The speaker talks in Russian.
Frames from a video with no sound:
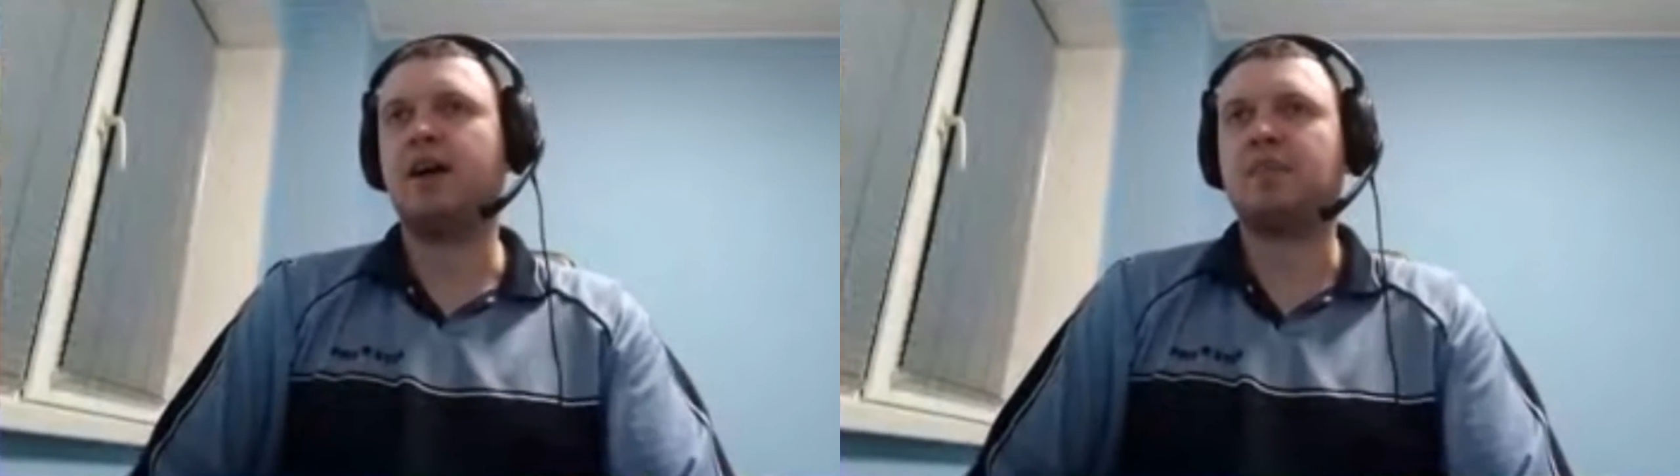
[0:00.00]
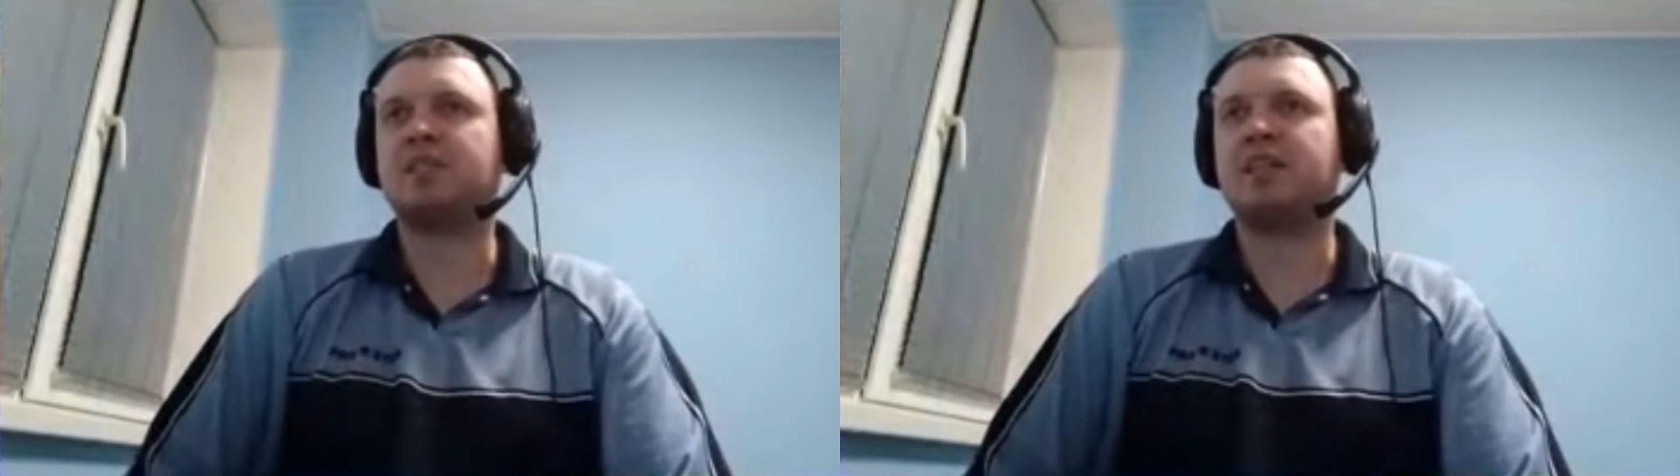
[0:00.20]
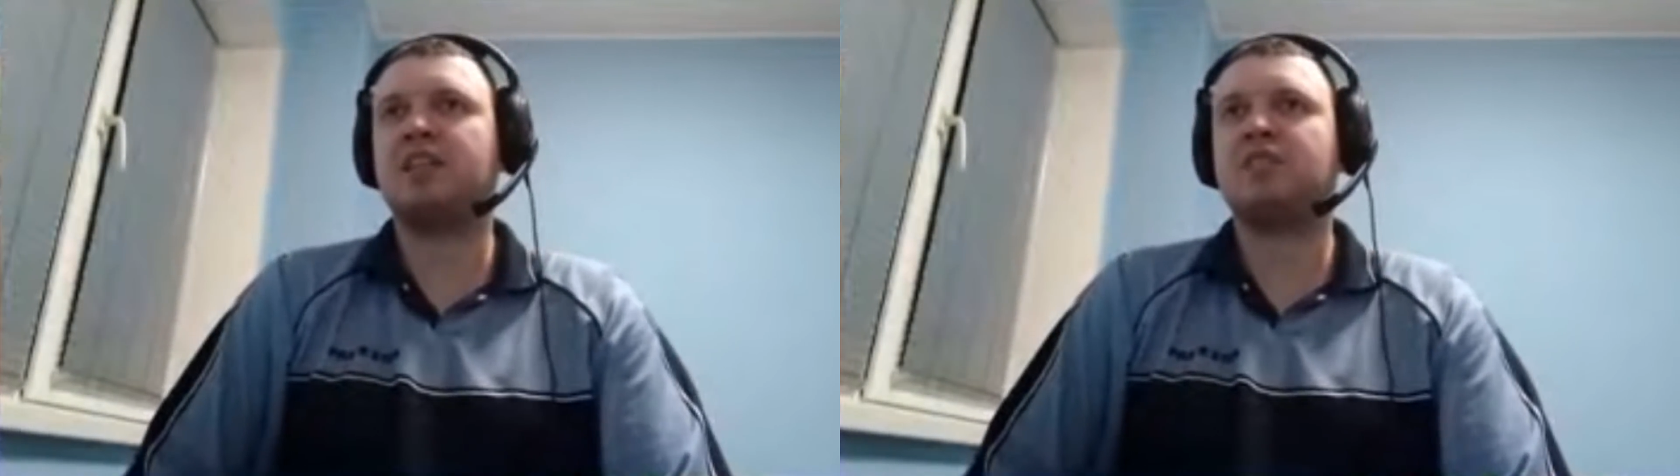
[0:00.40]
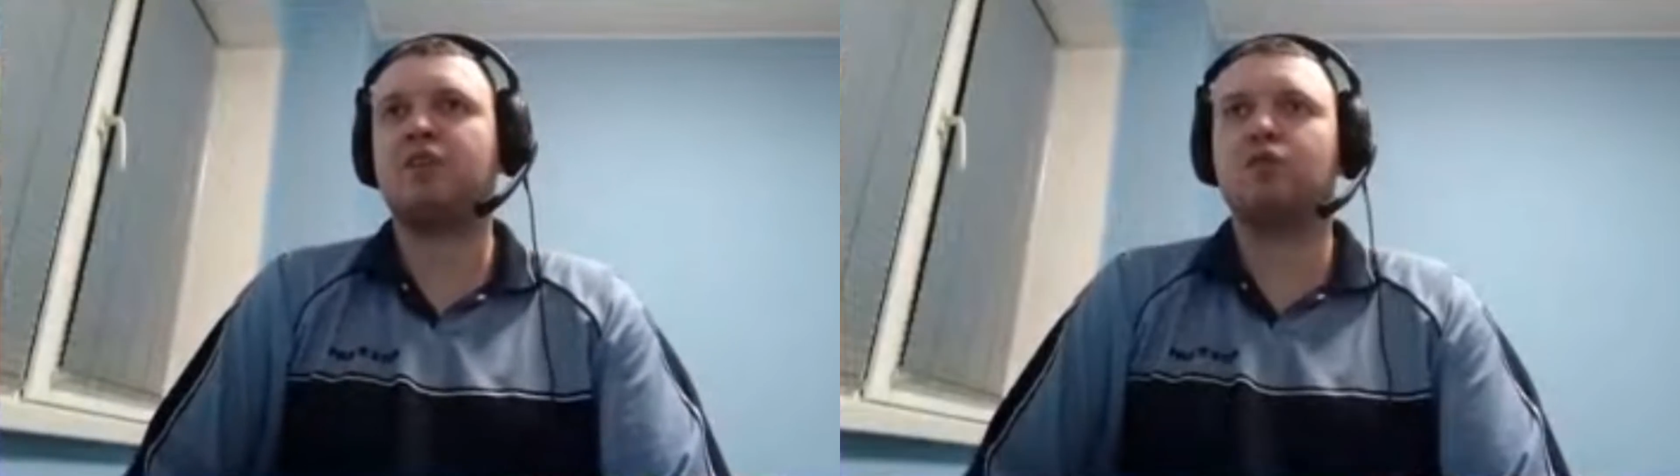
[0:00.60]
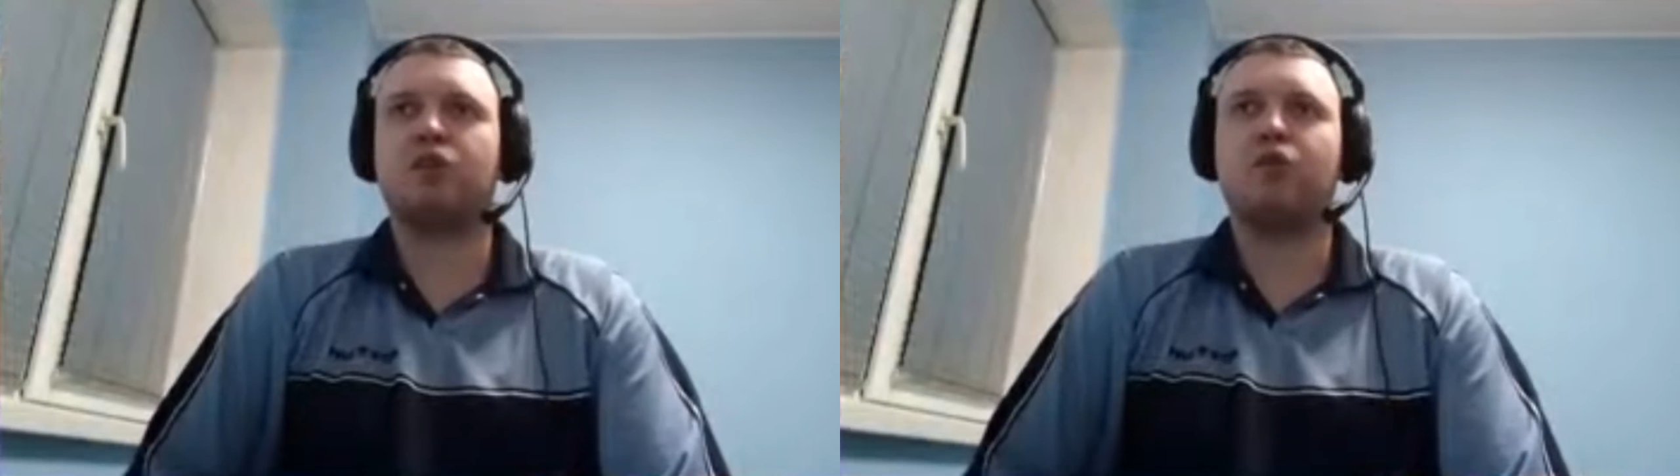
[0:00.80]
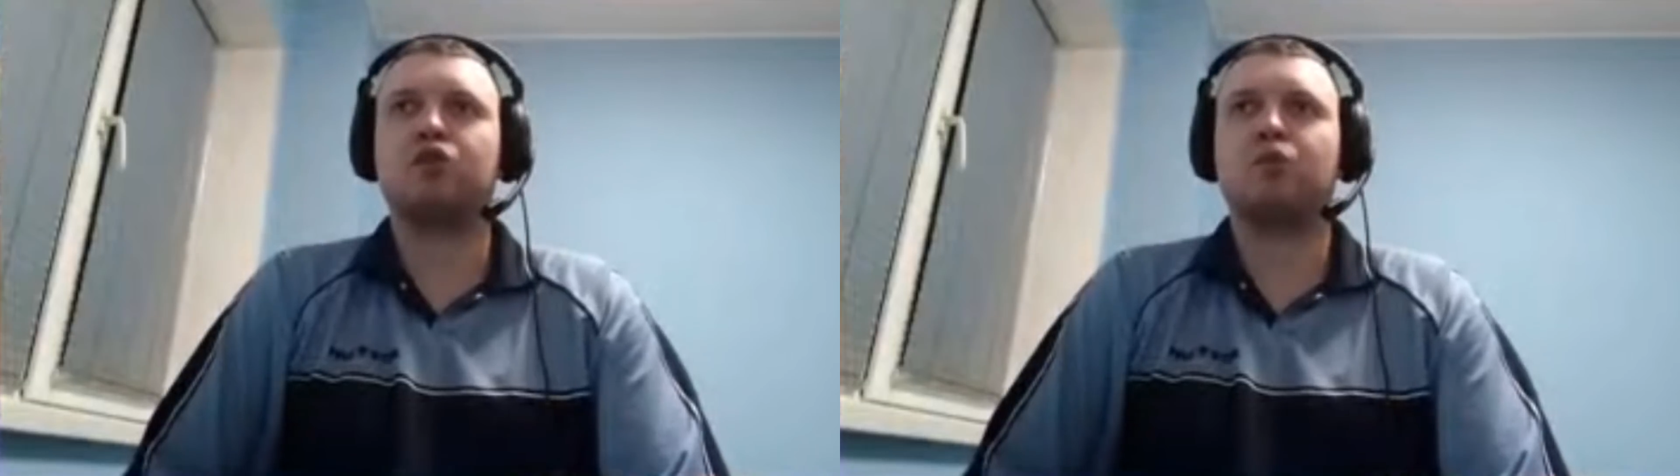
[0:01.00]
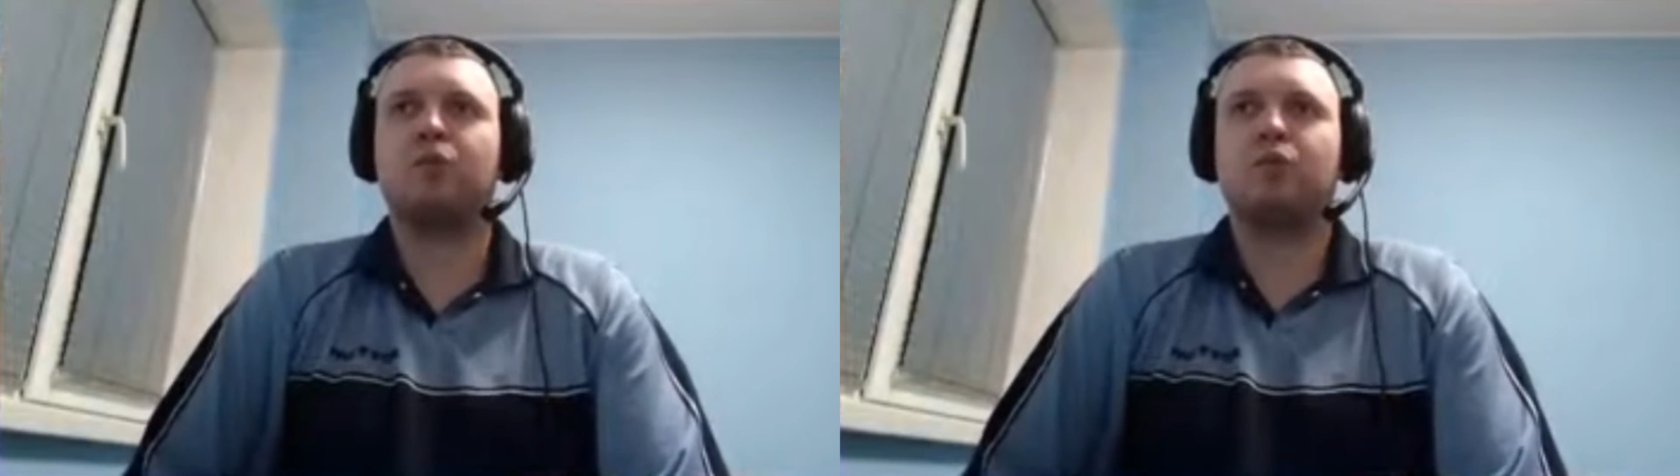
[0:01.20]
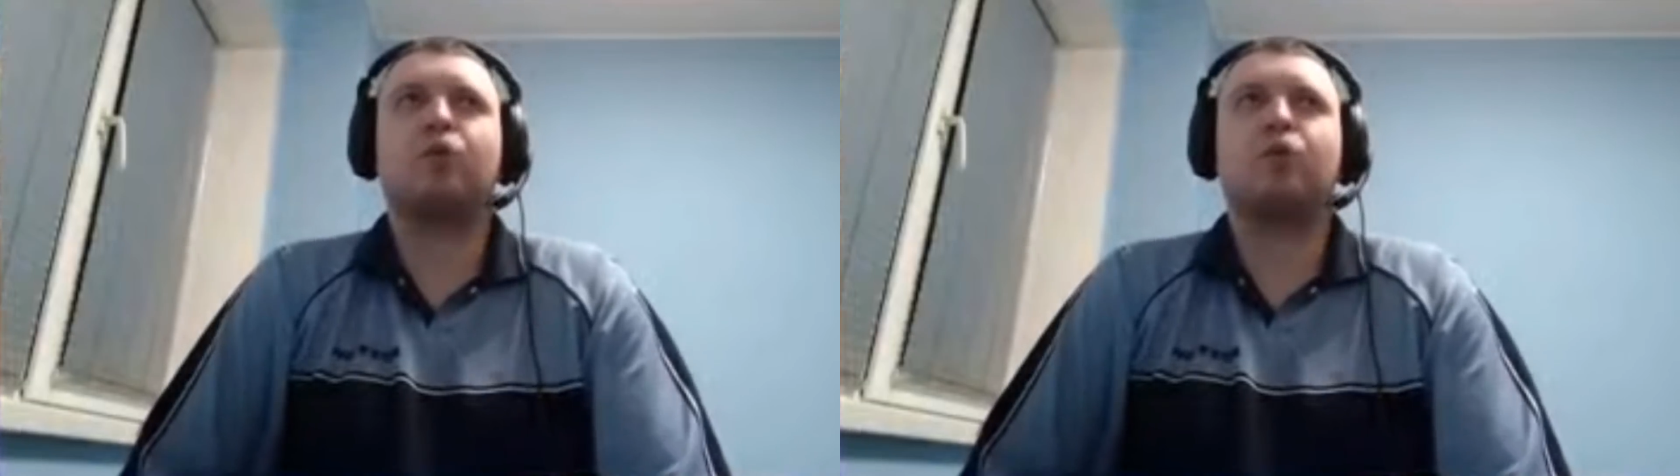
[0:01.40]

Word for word: последствия, ну, того, что, ну,